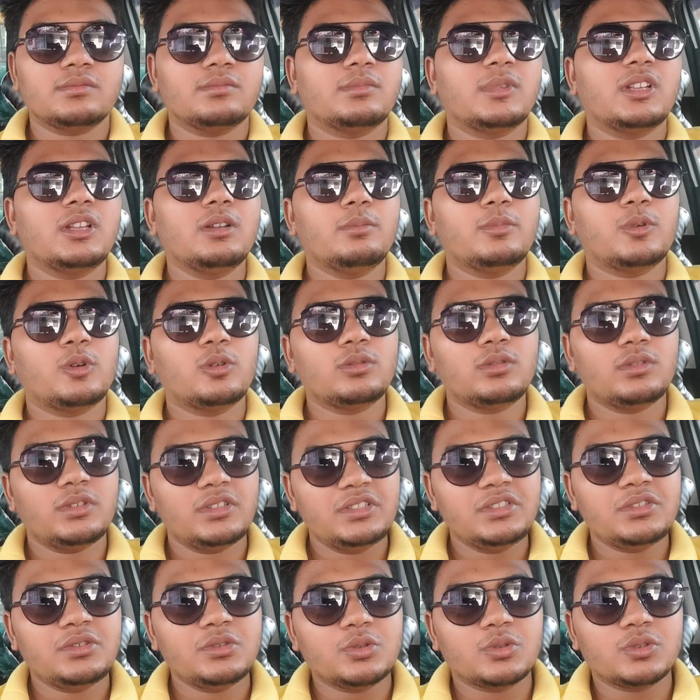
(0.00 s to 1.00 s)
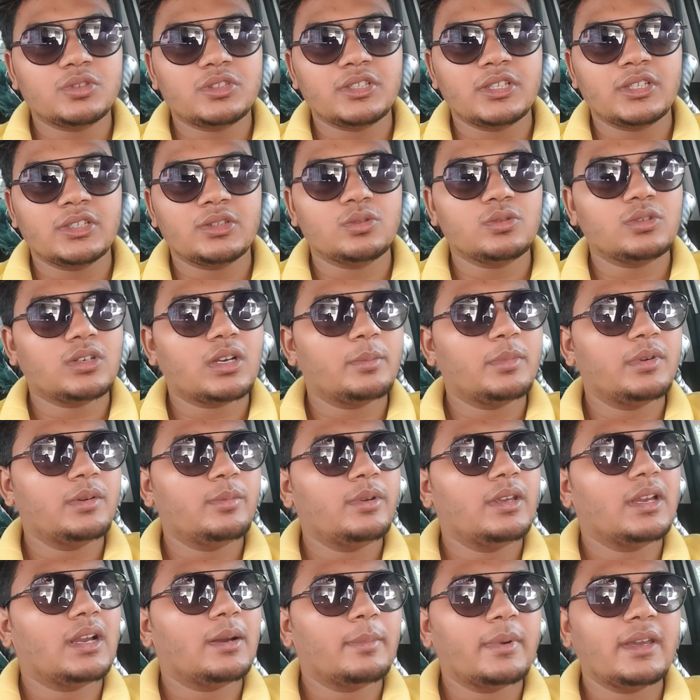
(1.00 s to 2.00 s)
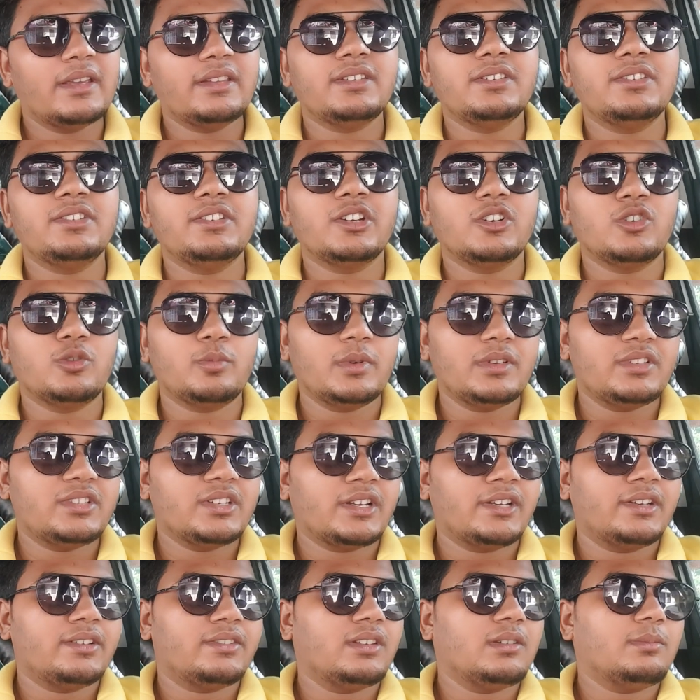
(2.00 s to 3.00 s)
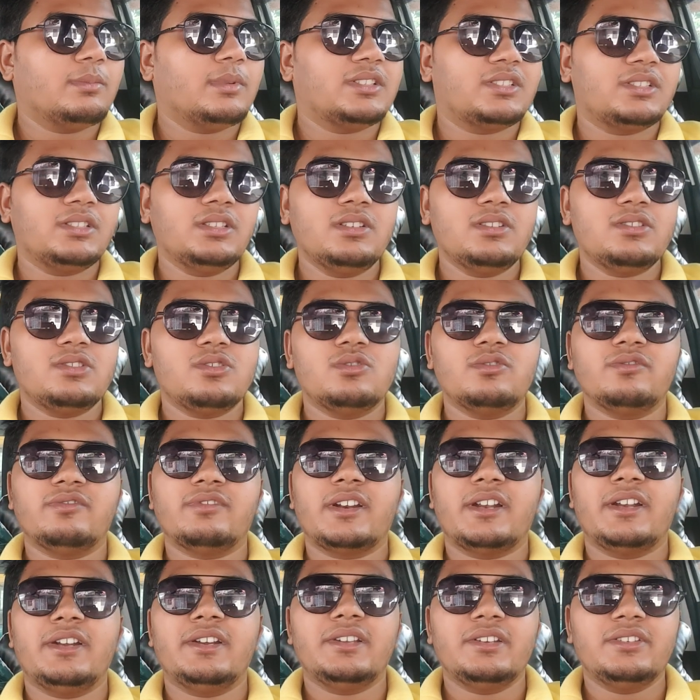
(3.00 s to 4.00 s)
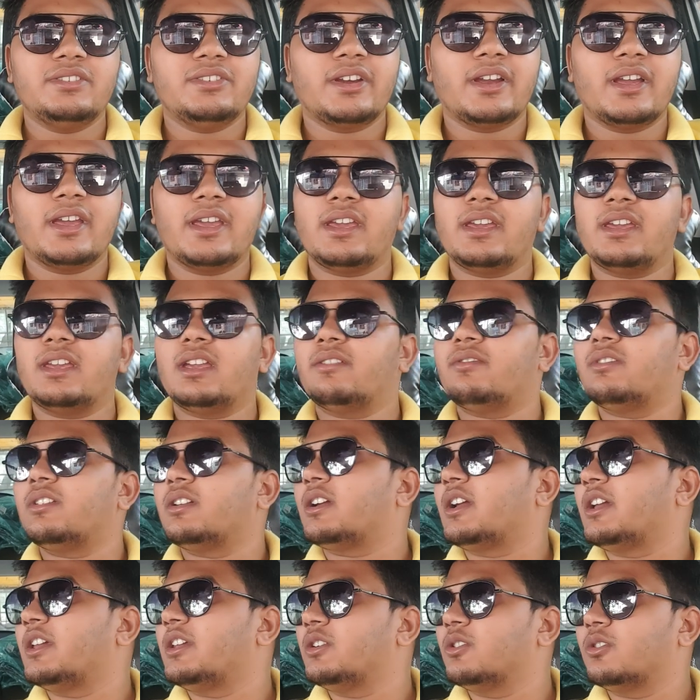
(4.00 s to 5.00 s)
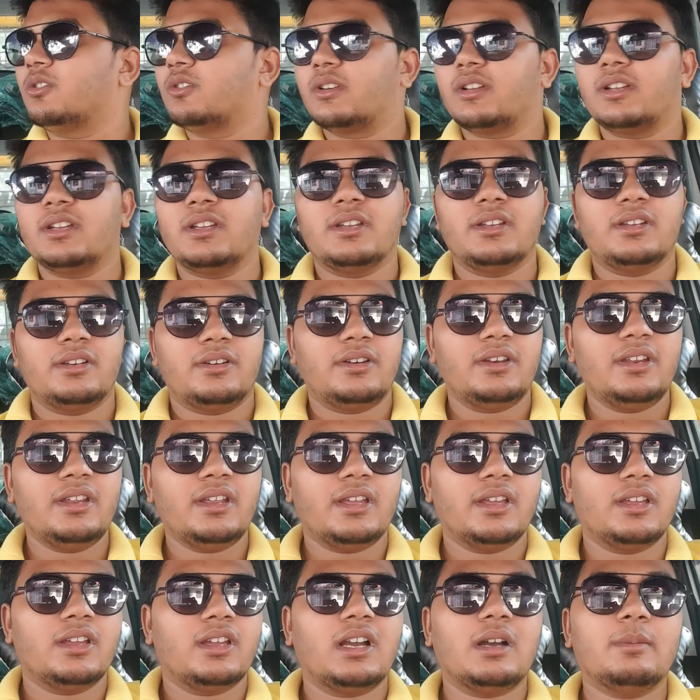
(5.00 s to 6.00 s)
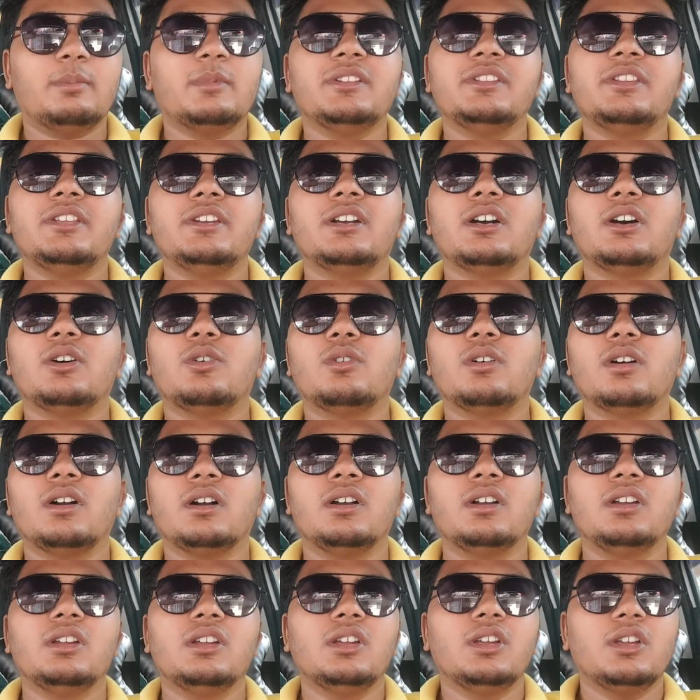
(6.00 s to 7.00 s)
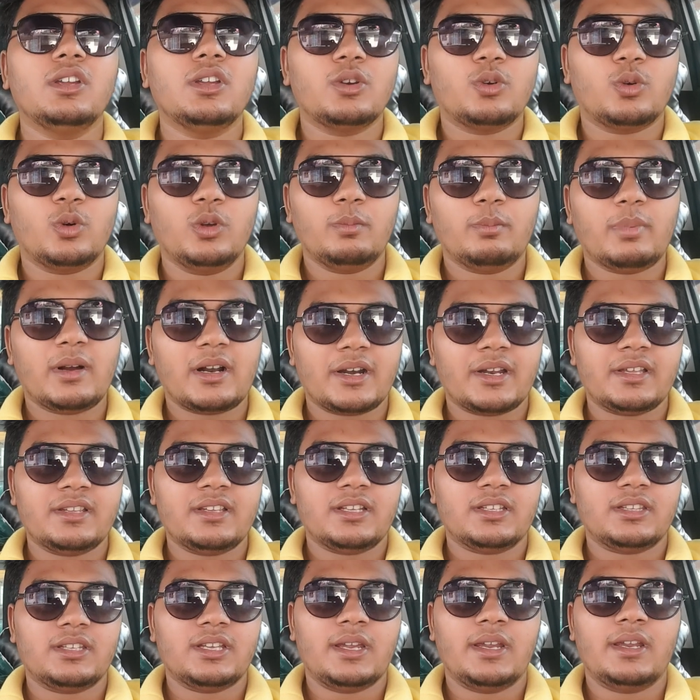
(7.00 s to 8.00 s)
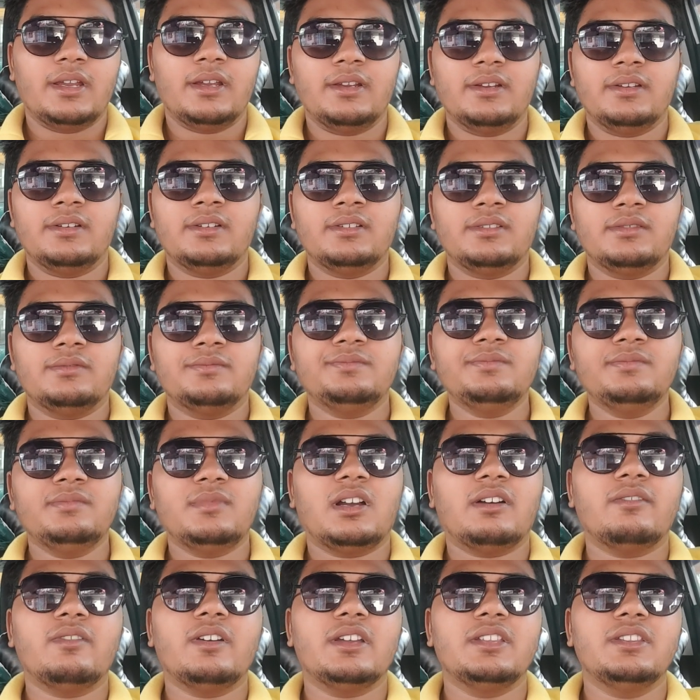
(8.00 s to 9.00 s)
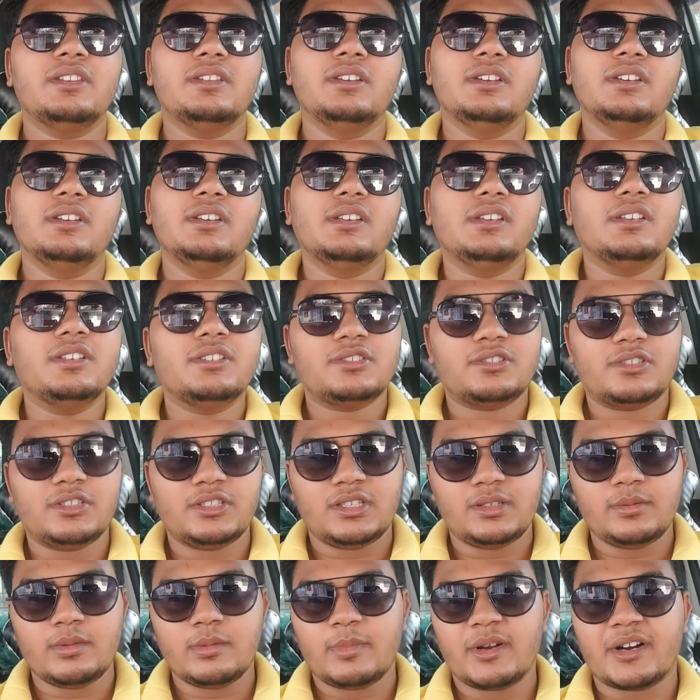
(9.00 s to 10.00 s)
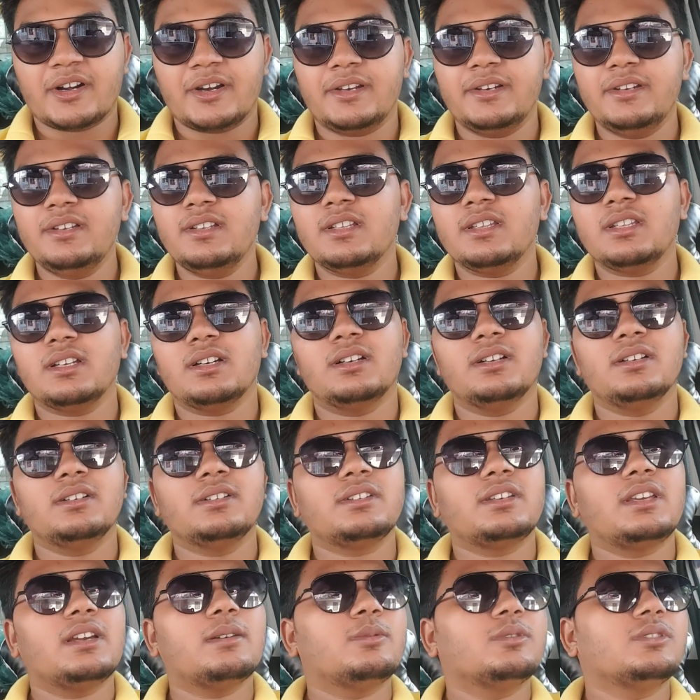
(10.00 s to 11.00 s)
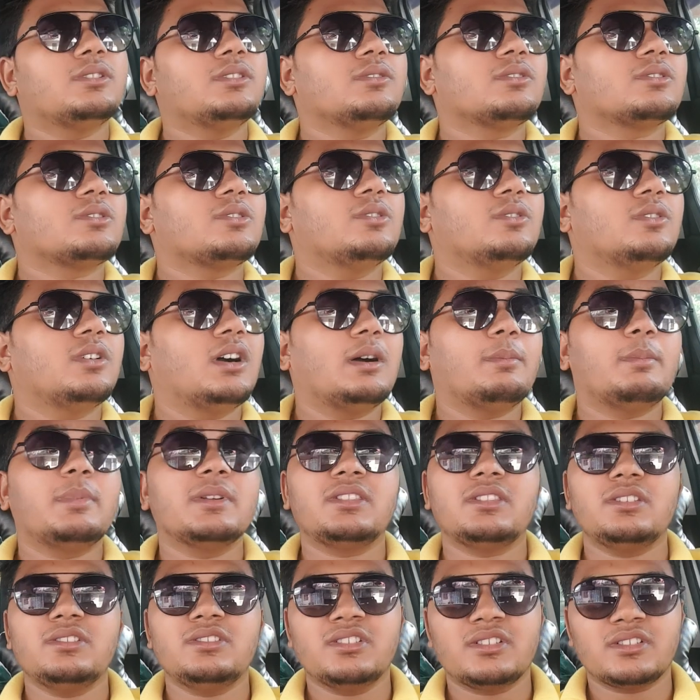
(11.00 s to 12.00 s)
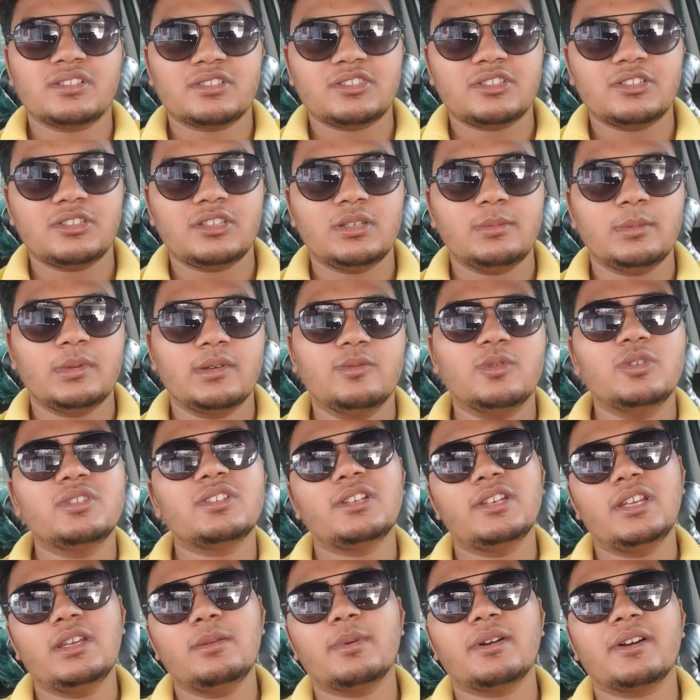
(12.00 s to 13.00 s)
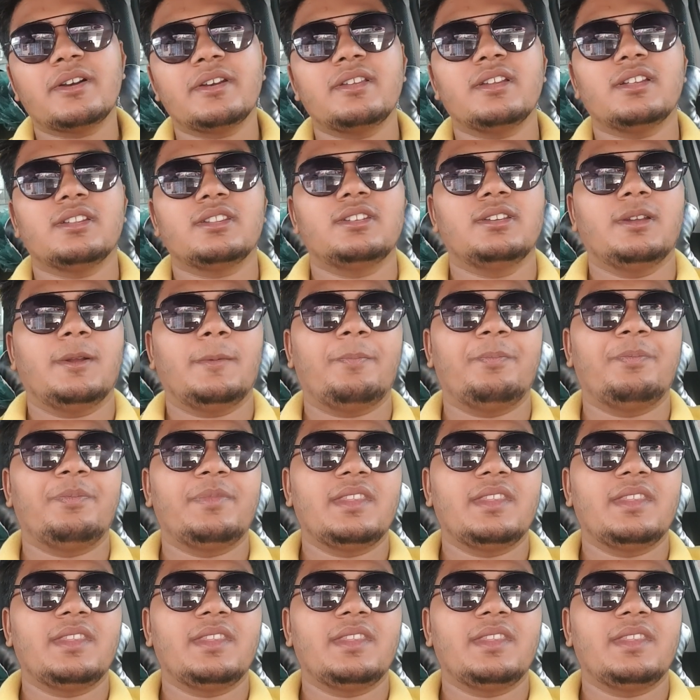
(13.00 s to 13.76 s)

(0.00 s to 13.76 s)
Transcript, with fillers: मतलब बहुत इशू होते हैं तो कभी भी आप ऐसी जगह पे जाने से बचें जो फ्रेंड की जगह है या फिर कहीं और है ठीक है आपने देखा होगा कोई पकड़ा जाता है हम्म, अवैध स्थिति में पकड़ा नहीं जाता क्या बोलते हैं उसको आपत्तिजनक स्थिति में वो इसलिए पकड़े जाते हैं